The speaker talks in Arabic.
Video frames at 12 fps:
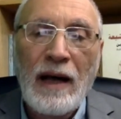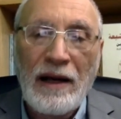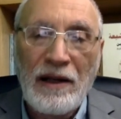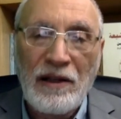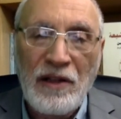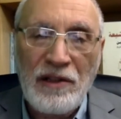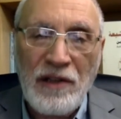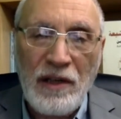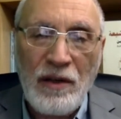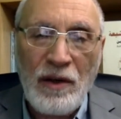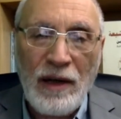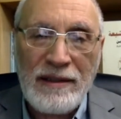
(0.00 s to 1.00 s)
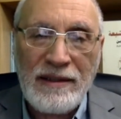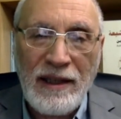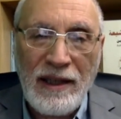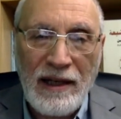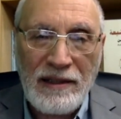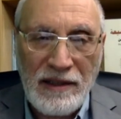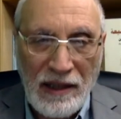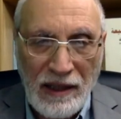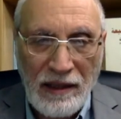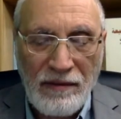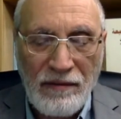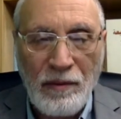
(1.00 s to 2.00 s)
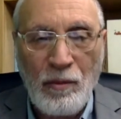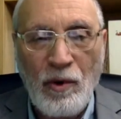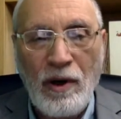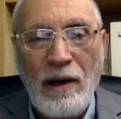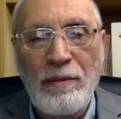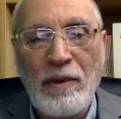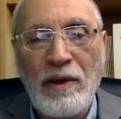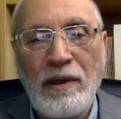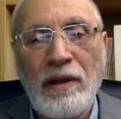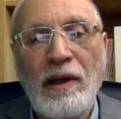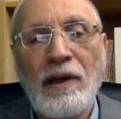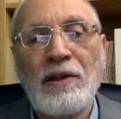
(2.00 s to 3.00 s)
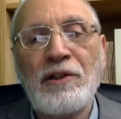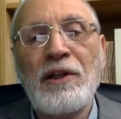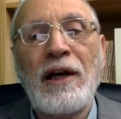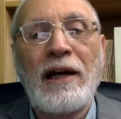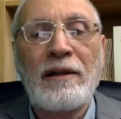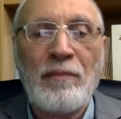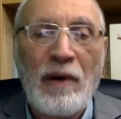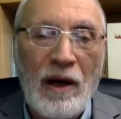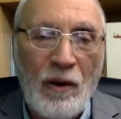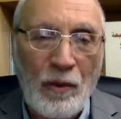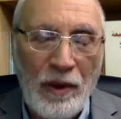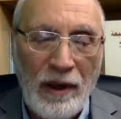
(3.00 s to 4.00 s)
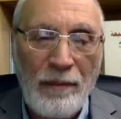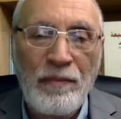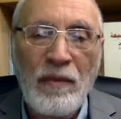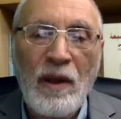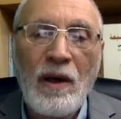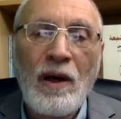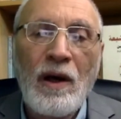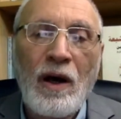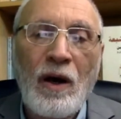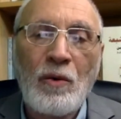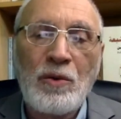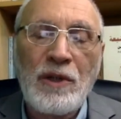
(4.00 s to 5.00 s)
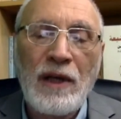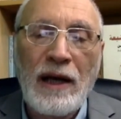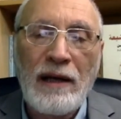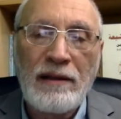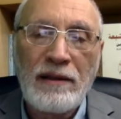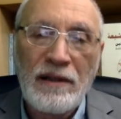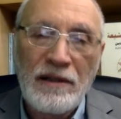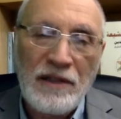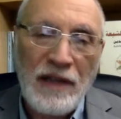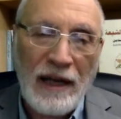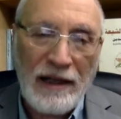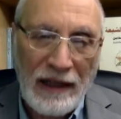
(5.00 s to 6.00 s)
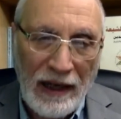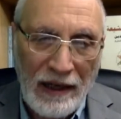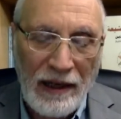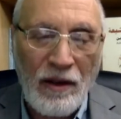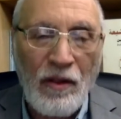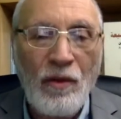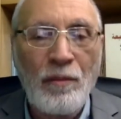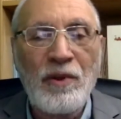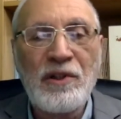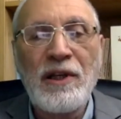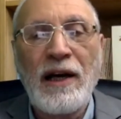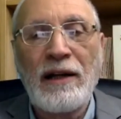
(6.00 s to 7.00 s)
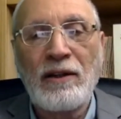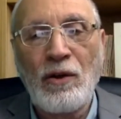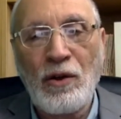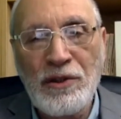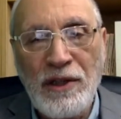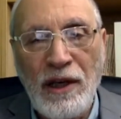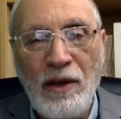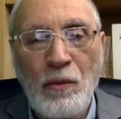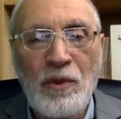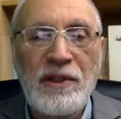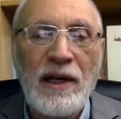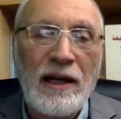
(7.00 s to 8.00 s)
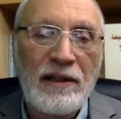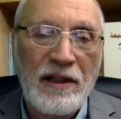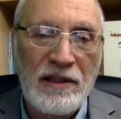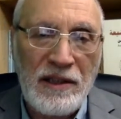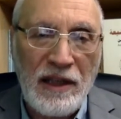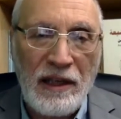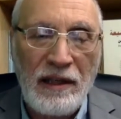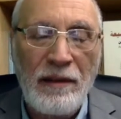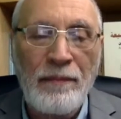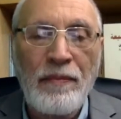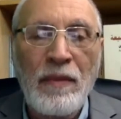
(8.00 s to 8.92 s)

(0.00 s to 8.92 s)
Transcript: عن التشيع السياسي في مقابل آه، شيعة معاوية أو شيعة شيعة علي ثم شيعة الحسين وشيعة يزيد